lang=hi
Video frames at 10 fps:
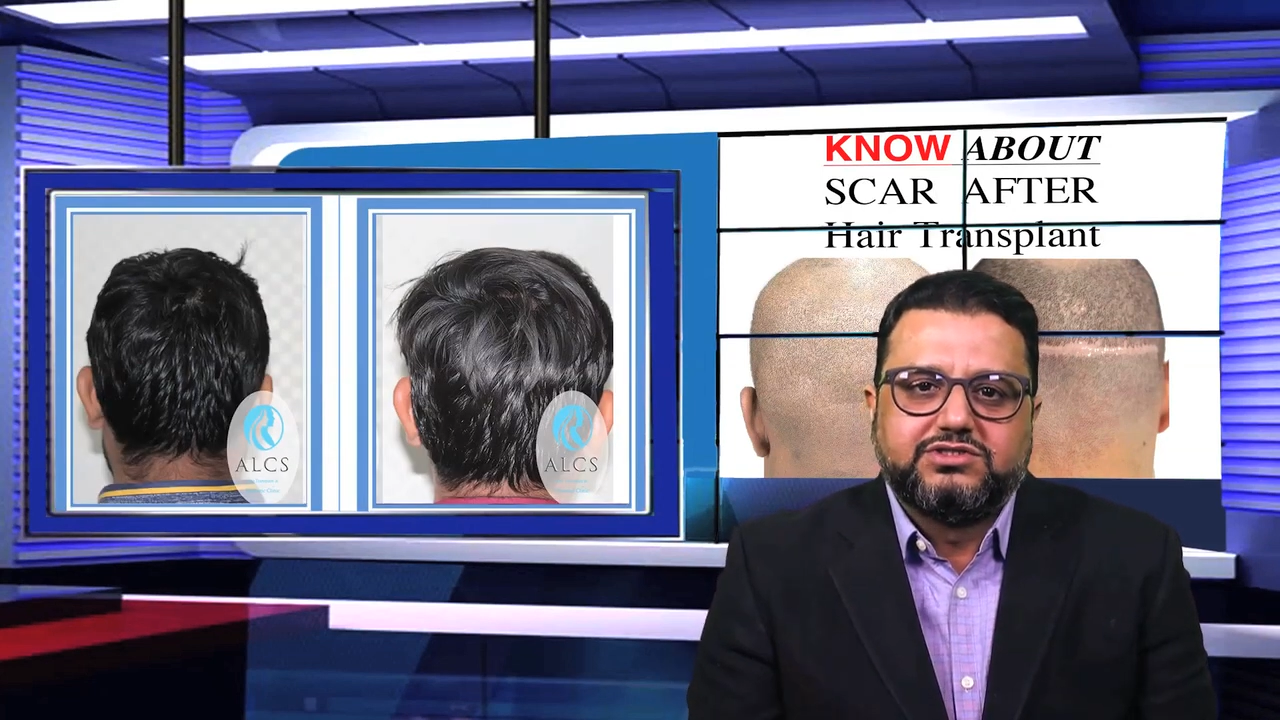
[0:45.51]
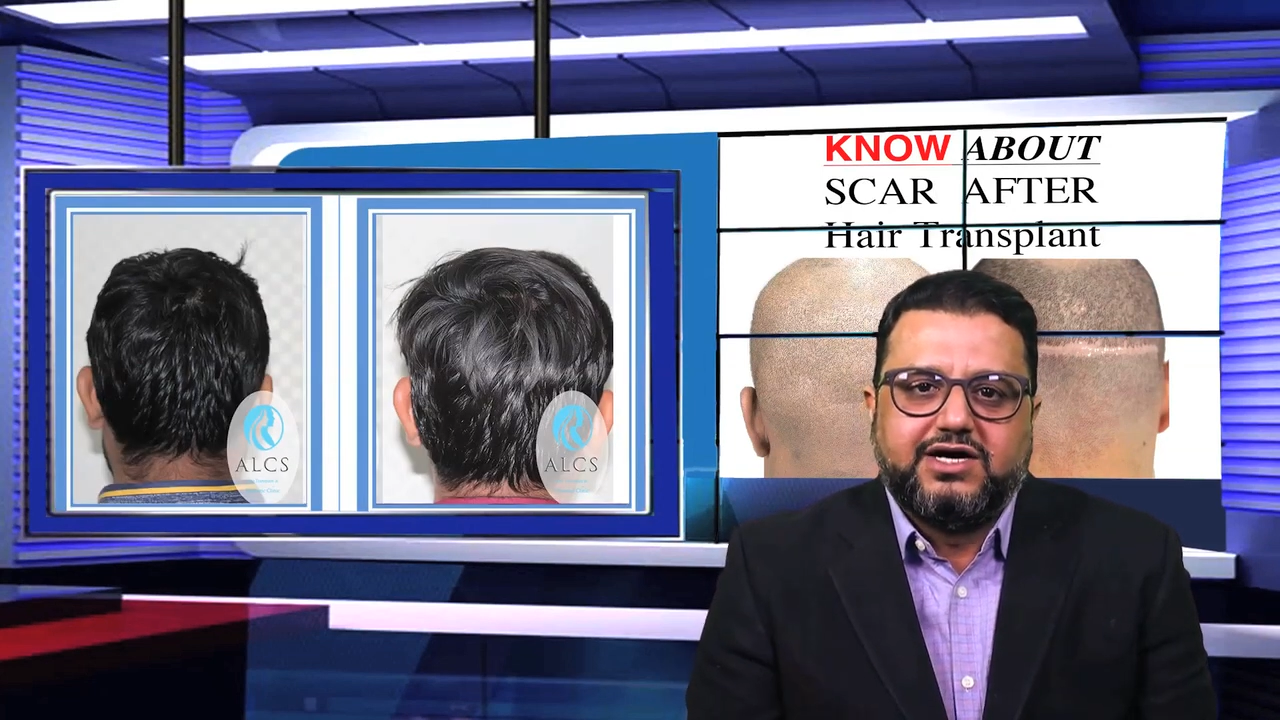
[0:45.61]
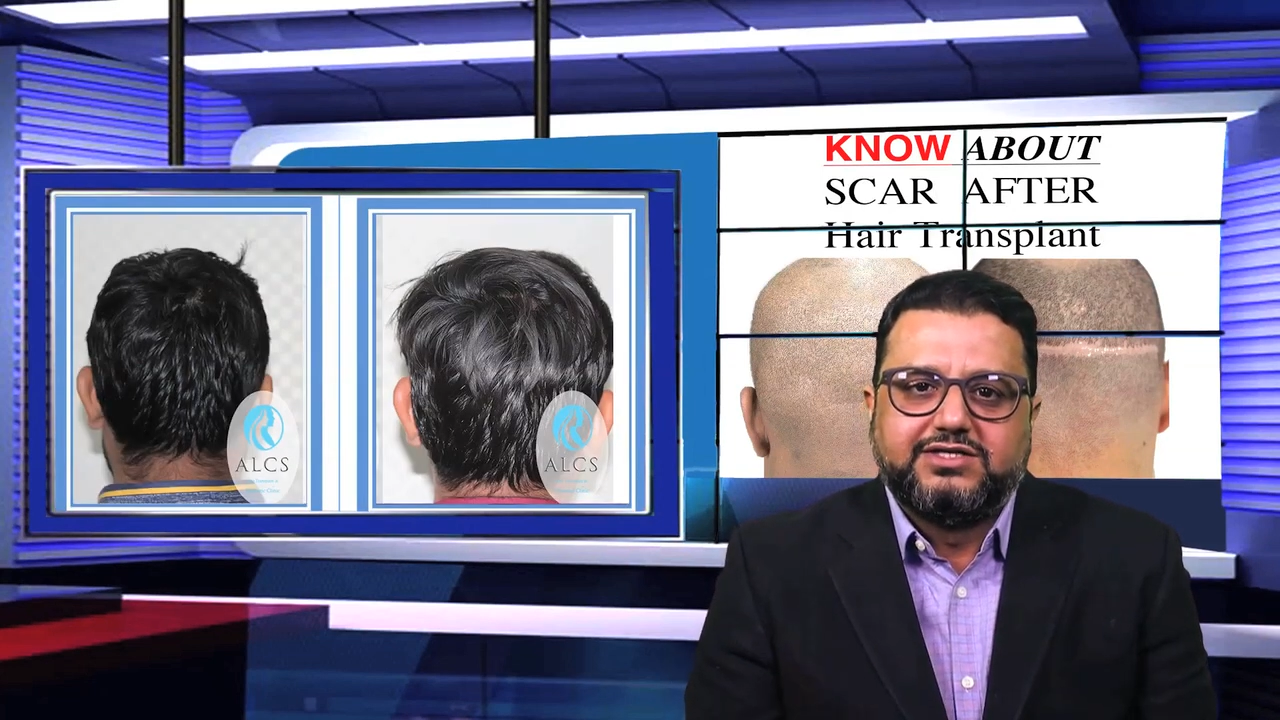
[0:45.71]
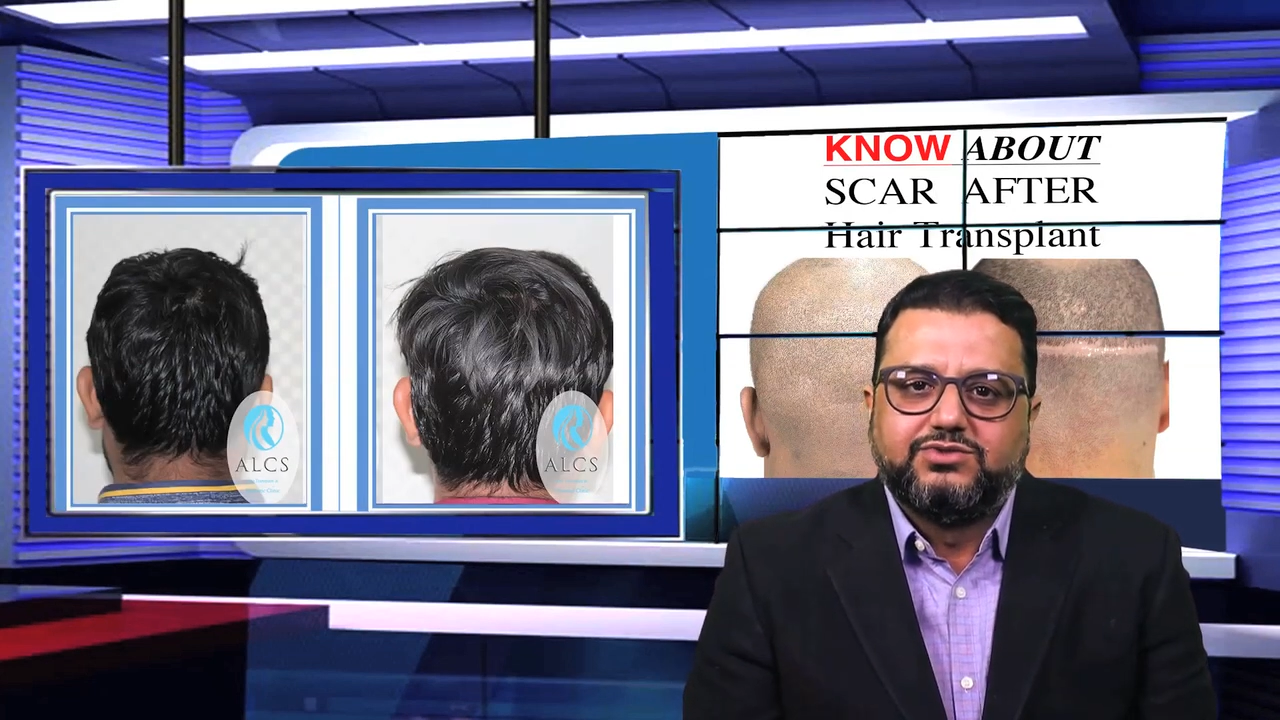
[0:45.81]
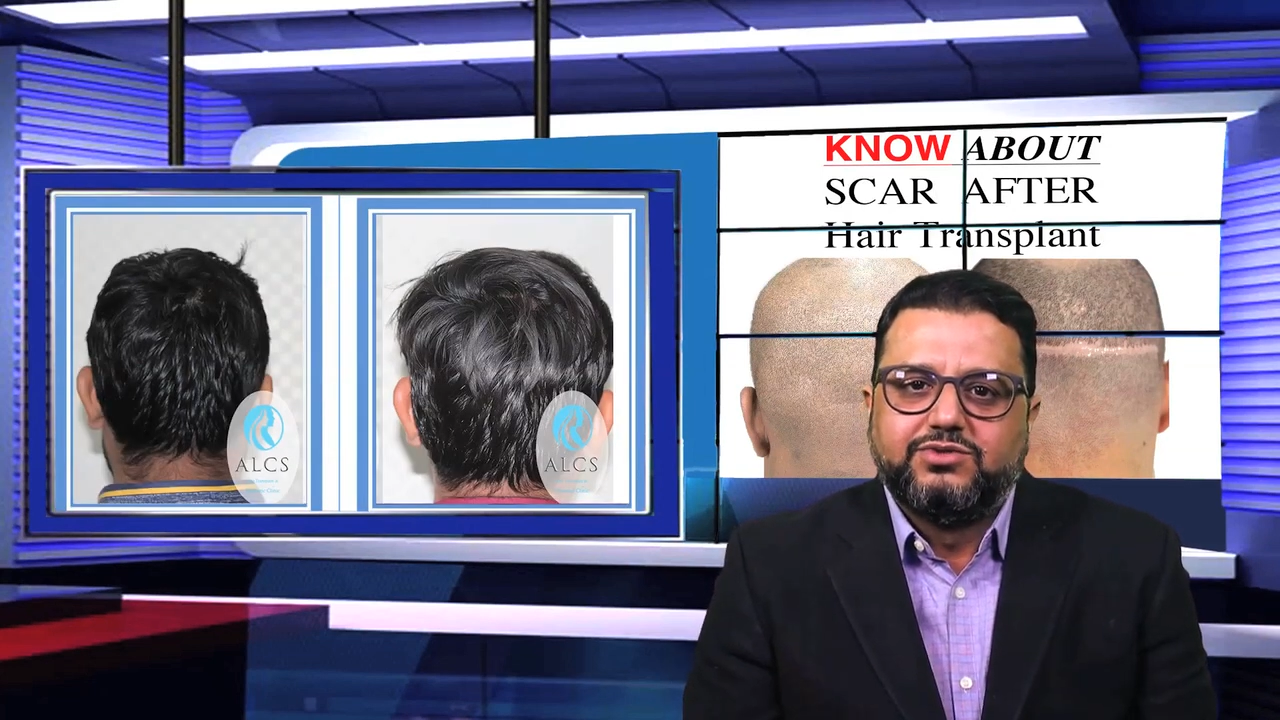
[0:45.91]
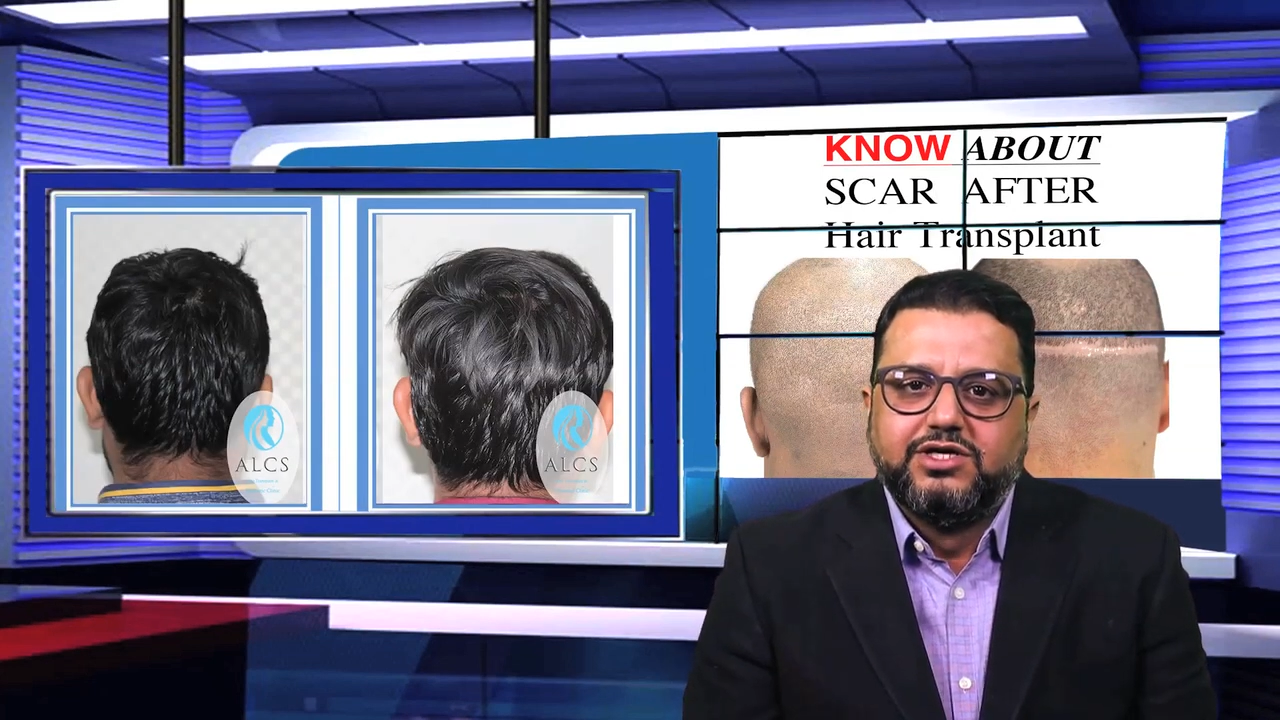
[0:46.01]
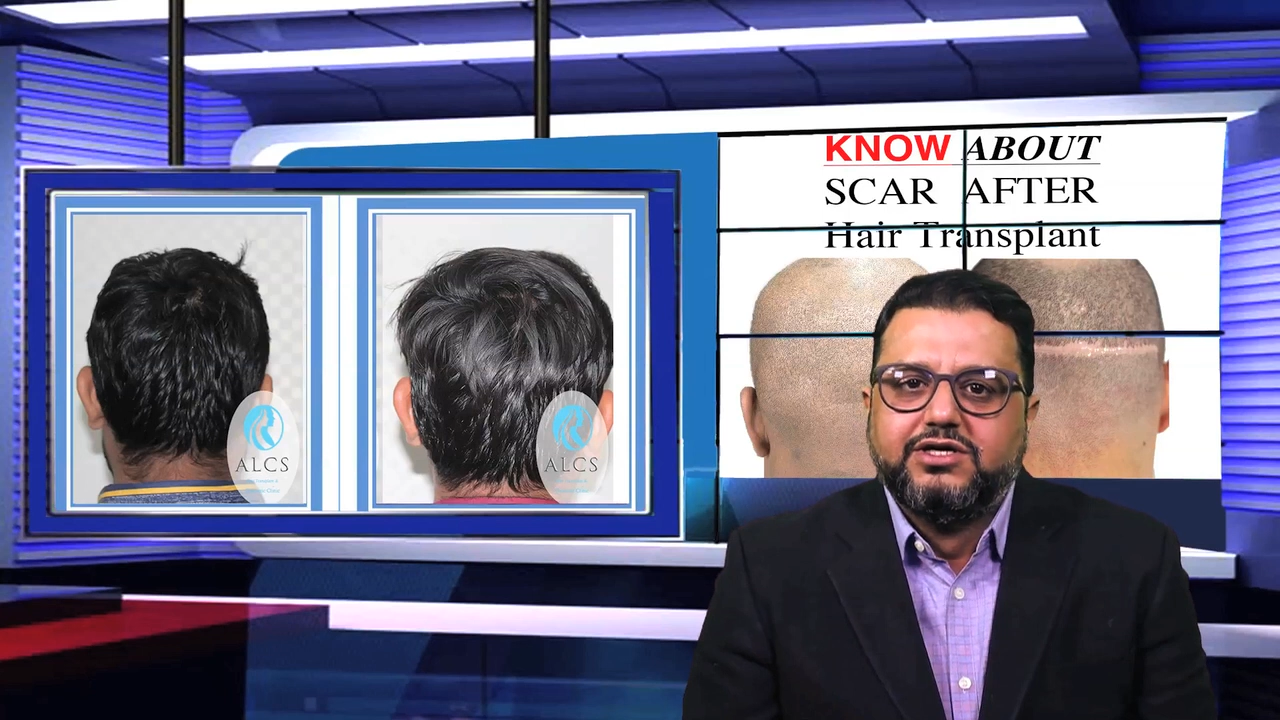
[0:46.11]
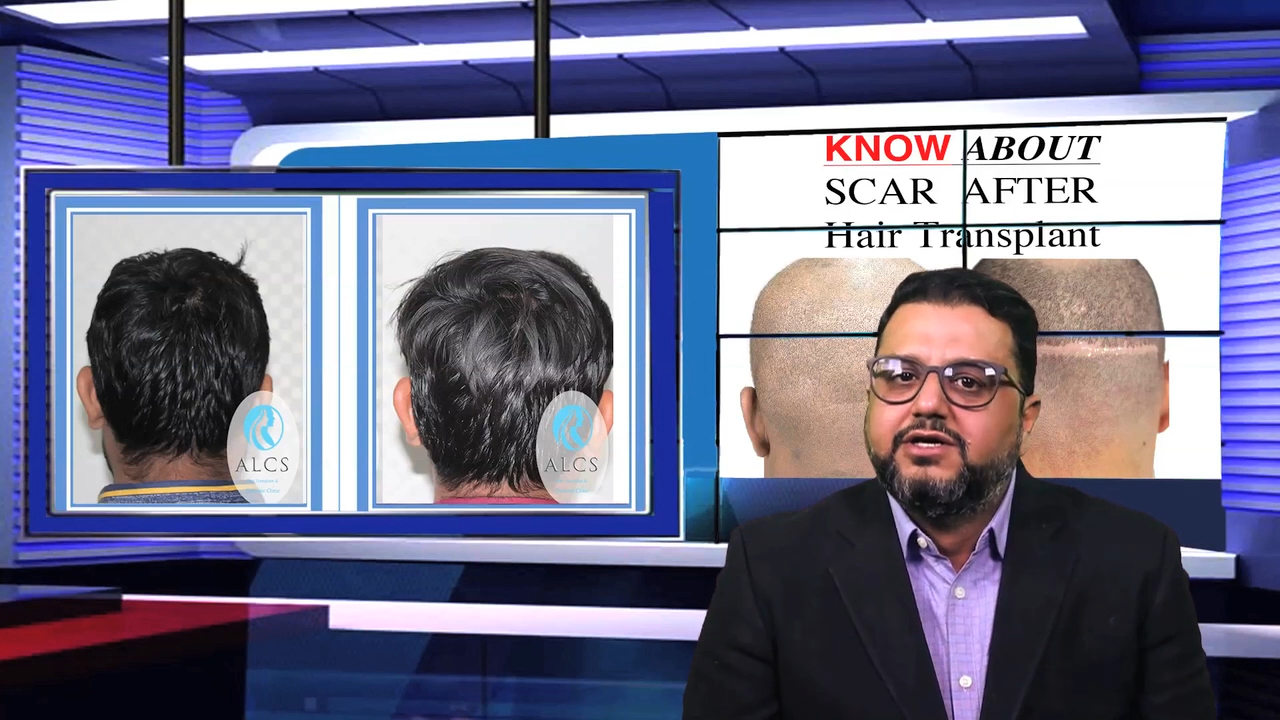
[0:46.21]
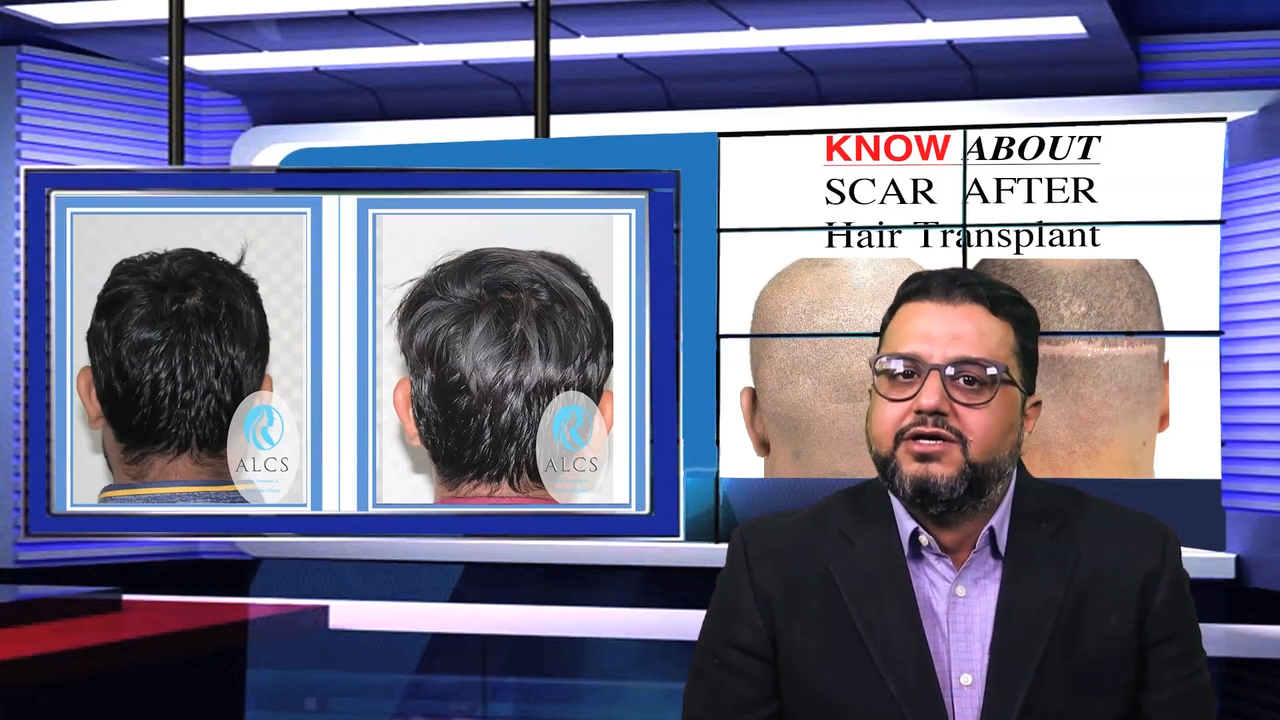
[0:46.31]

स्कार्स होंगे